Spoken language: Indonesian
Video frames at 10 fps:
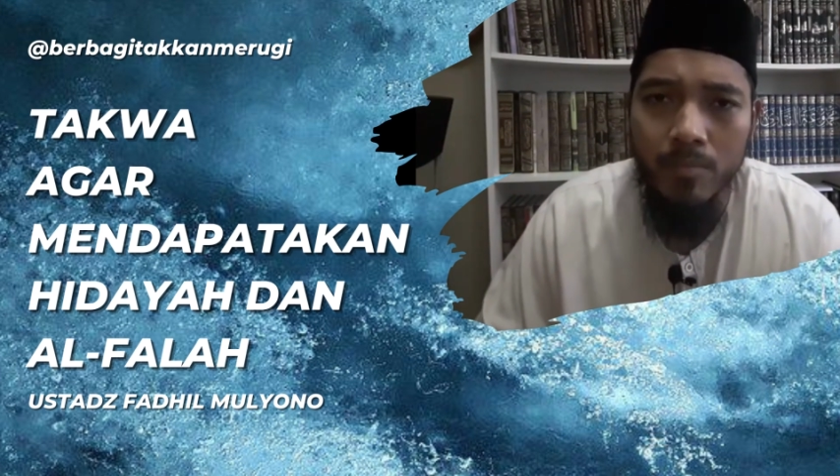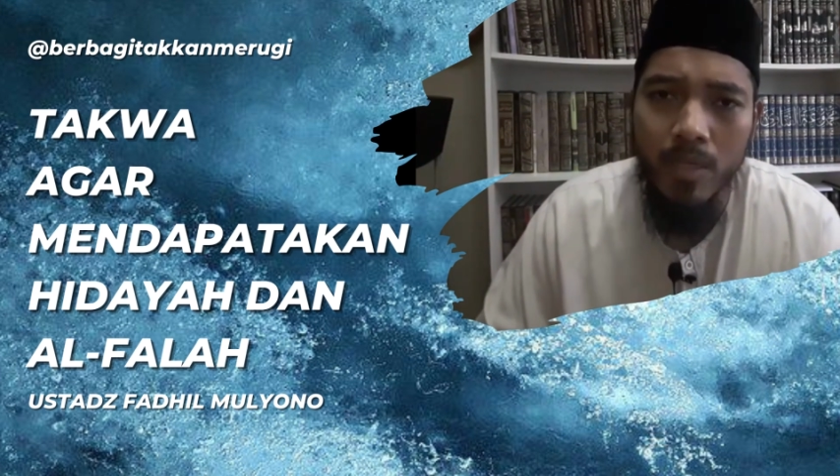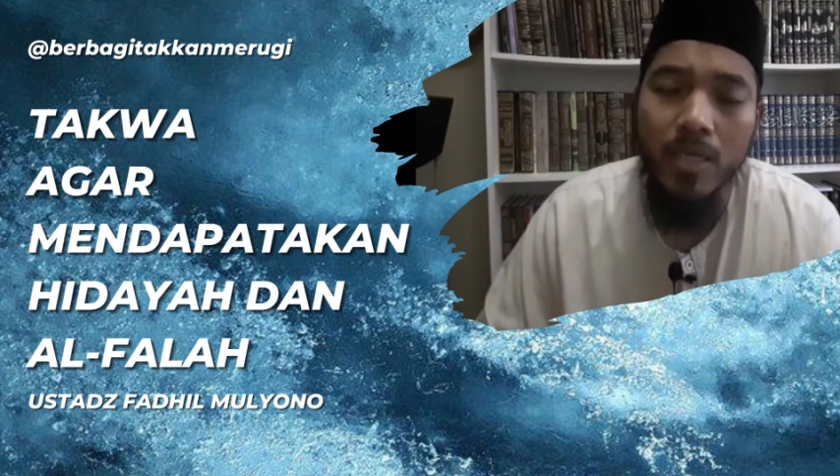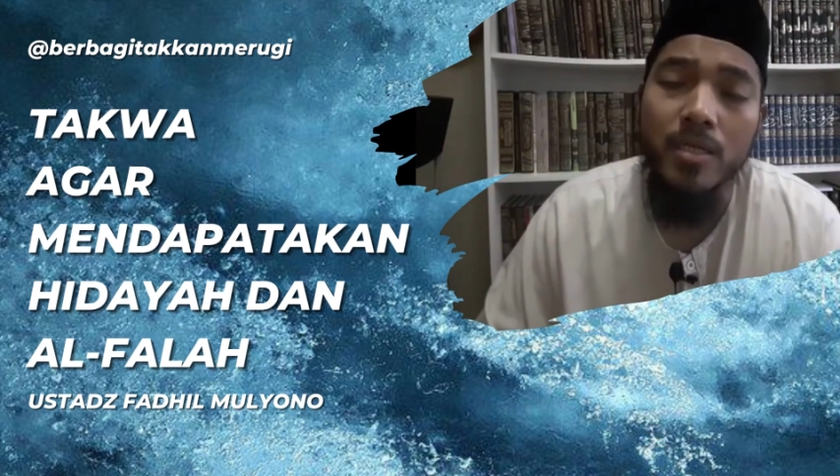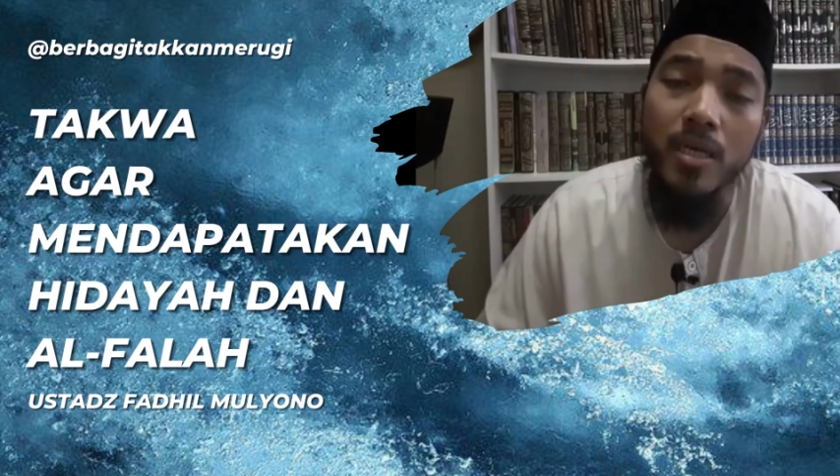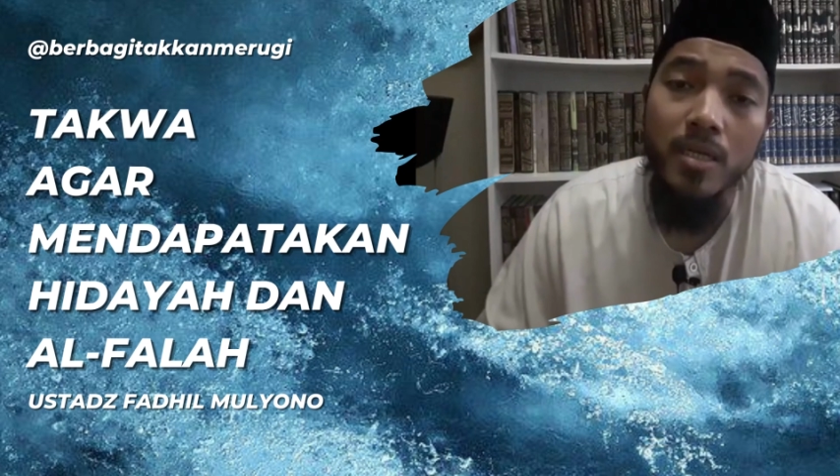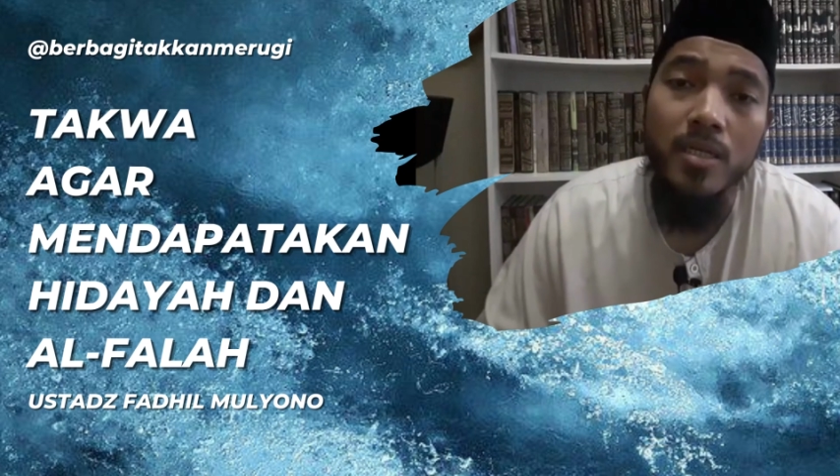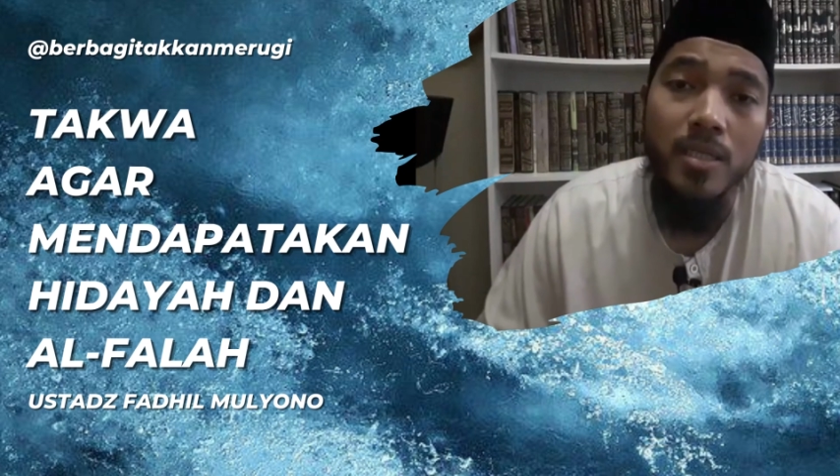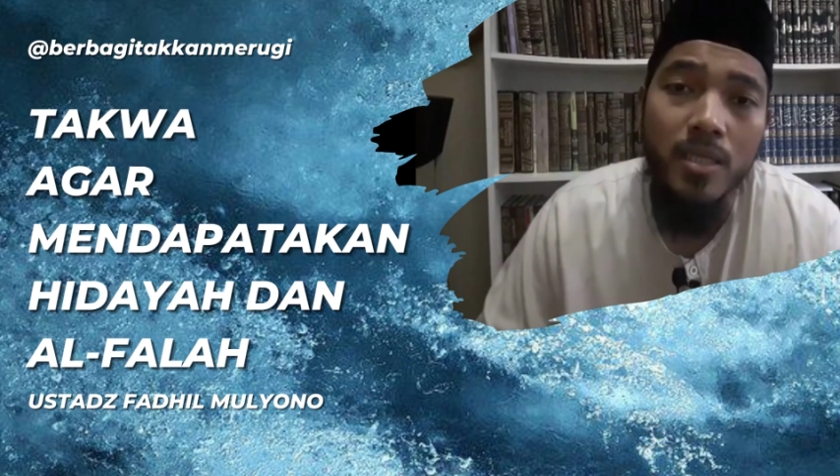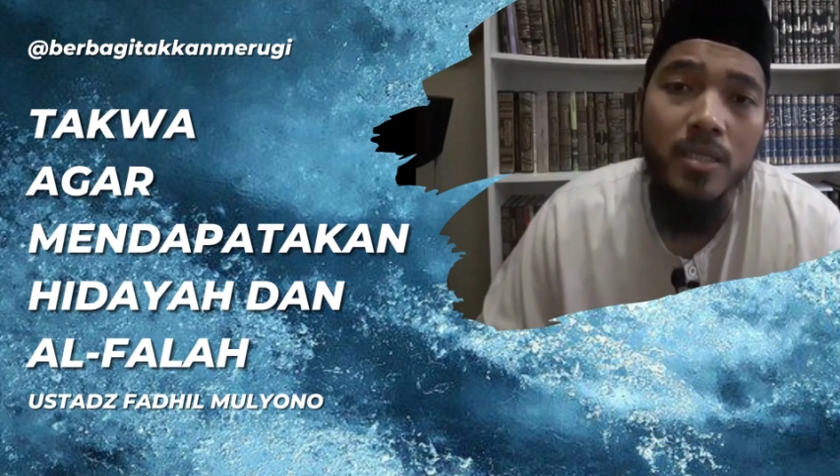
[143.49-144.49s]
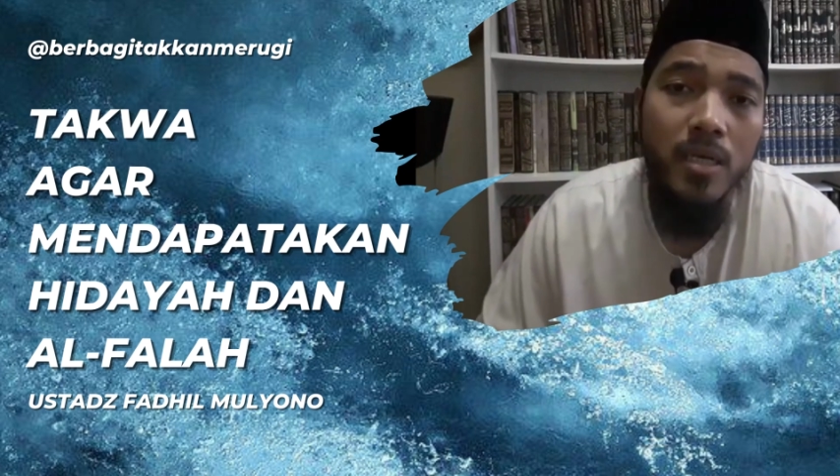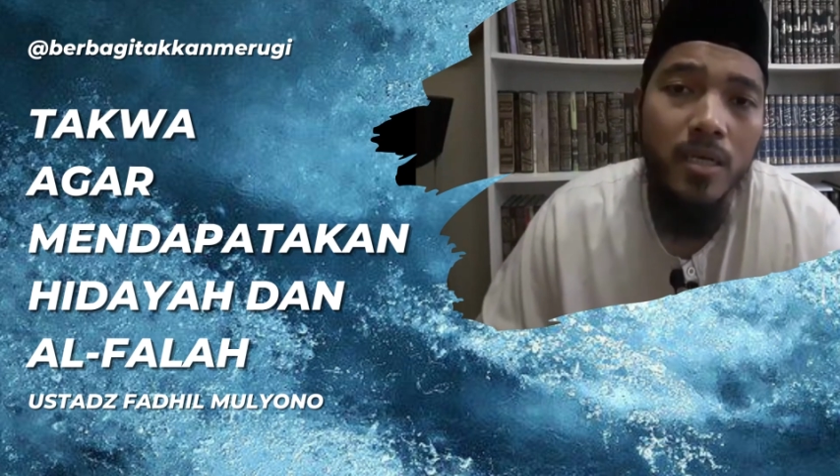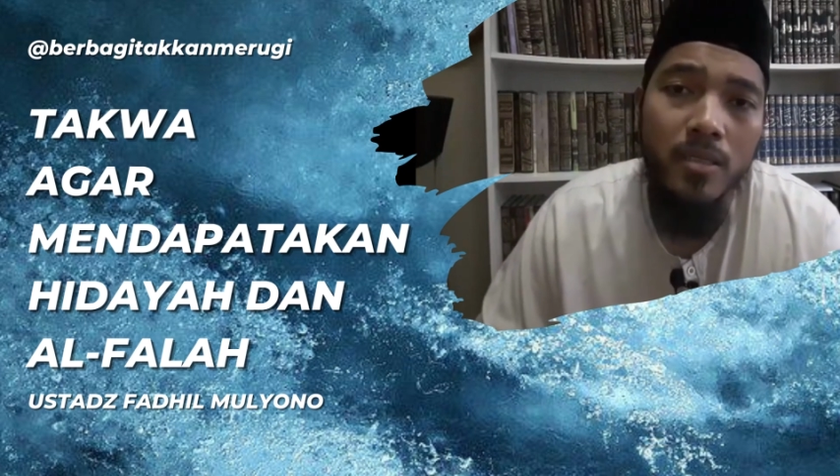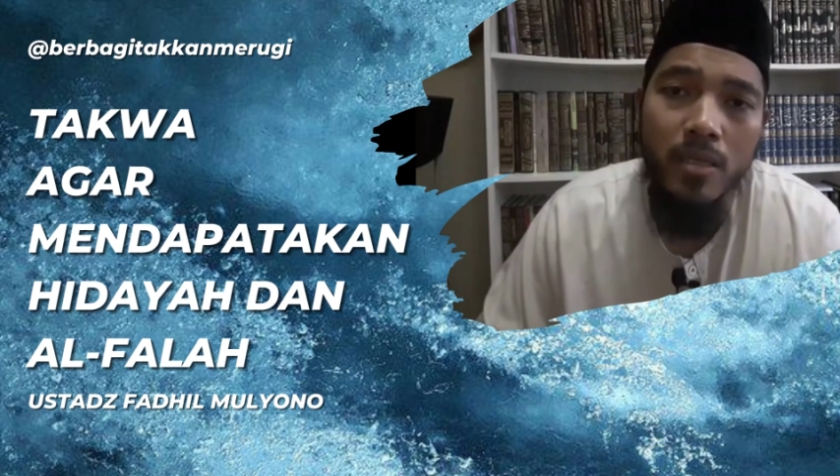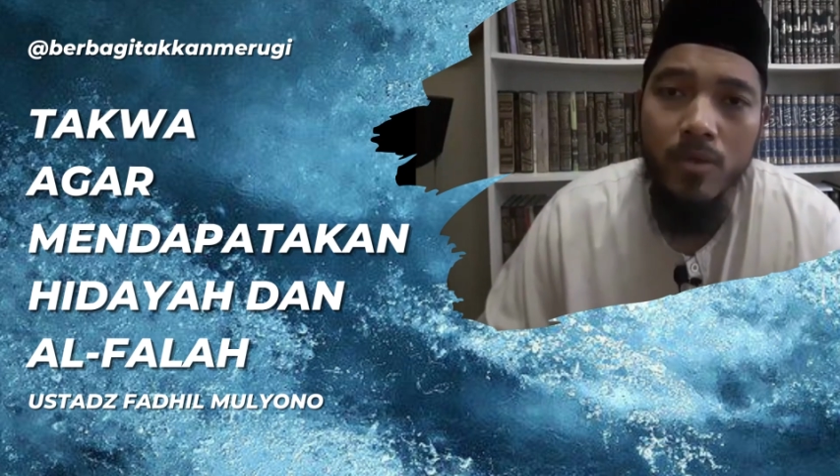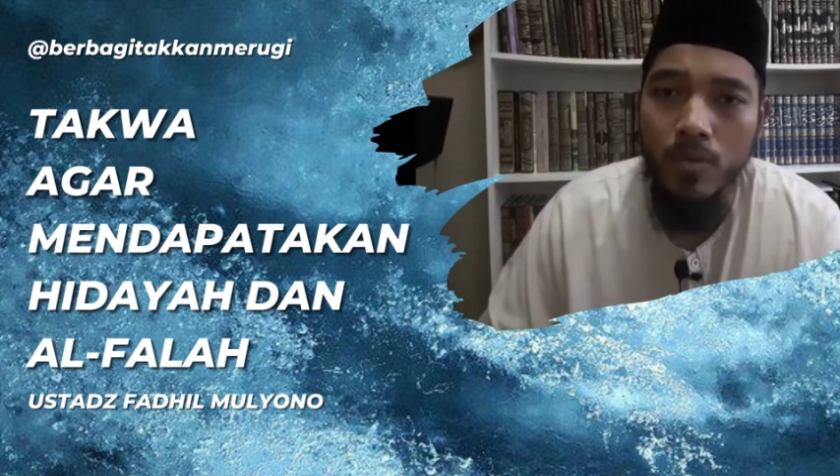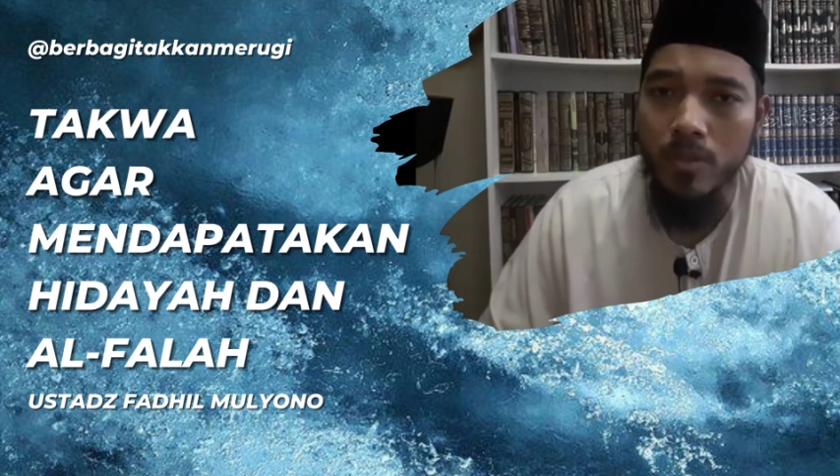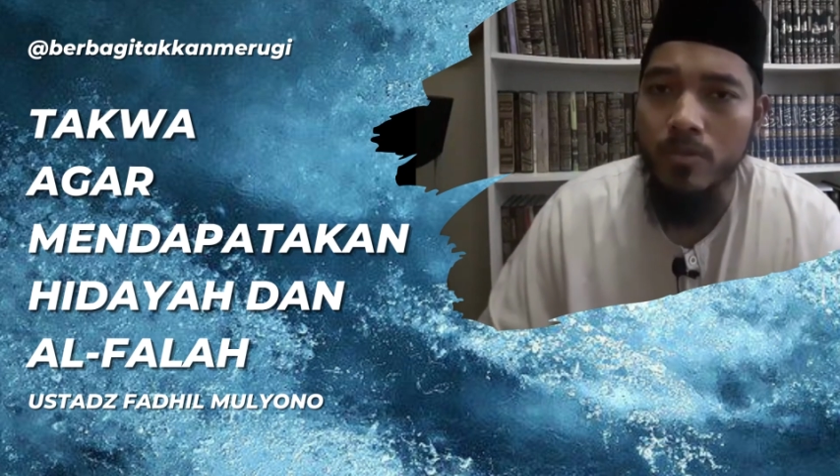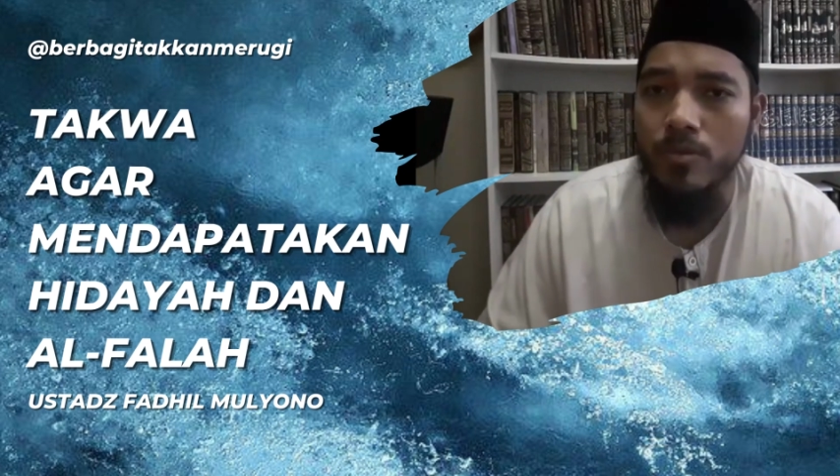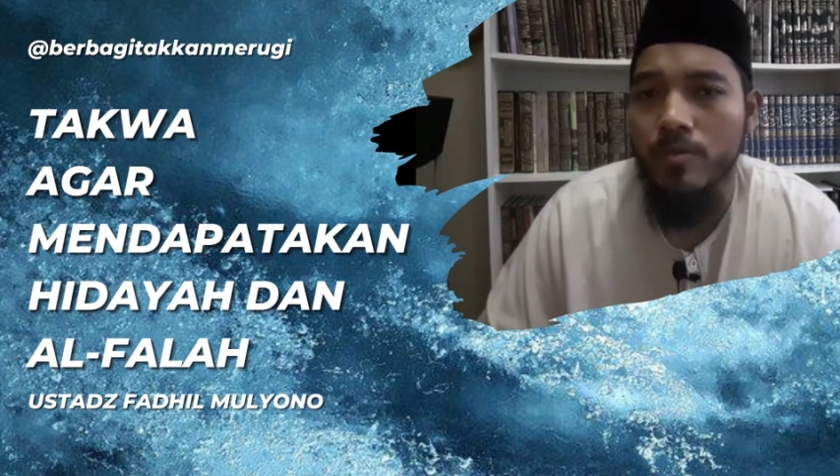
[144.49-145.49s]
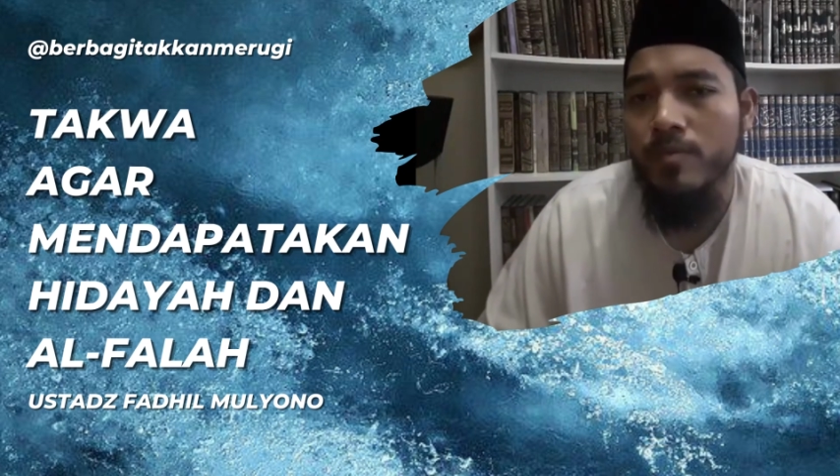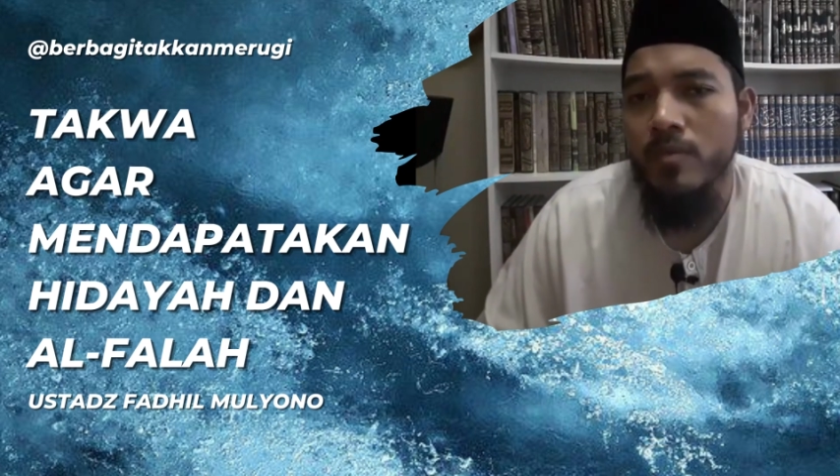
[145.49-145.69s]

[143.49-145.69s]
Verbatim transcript: maka hendaklah dia datangkan takwa itu